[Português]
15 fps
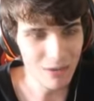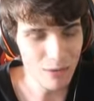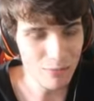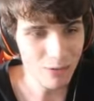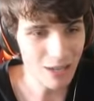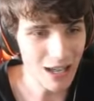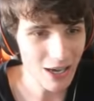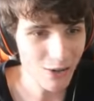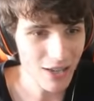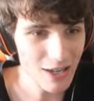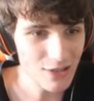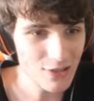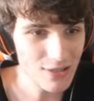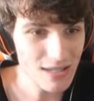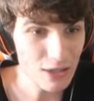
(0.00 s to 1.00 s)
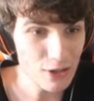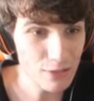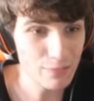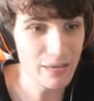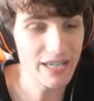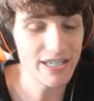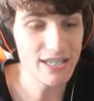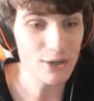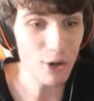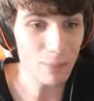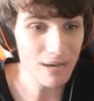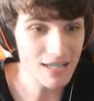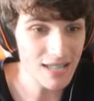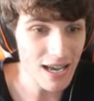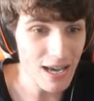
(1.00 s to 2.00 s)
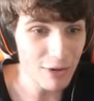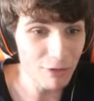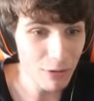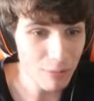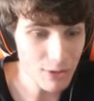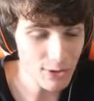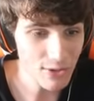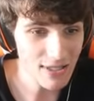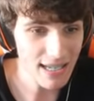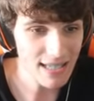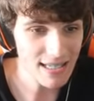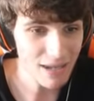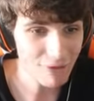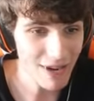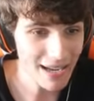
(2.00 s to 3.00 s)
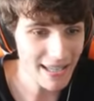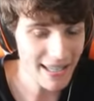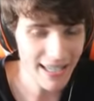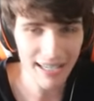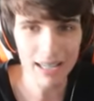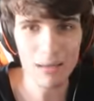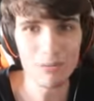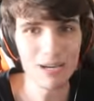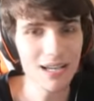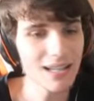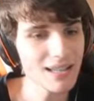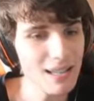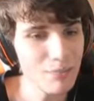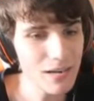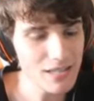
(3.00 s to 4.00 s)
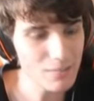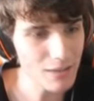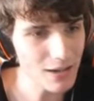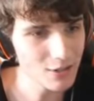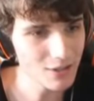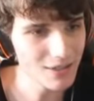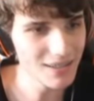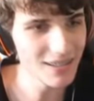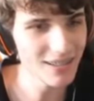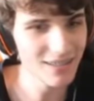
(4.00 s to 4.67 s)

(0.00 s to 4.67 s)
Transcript: Vamos lá, eu quero assustar os peixes, ó, mas vamos assustar essa vaquinha aqui, porque ela tá mais perto.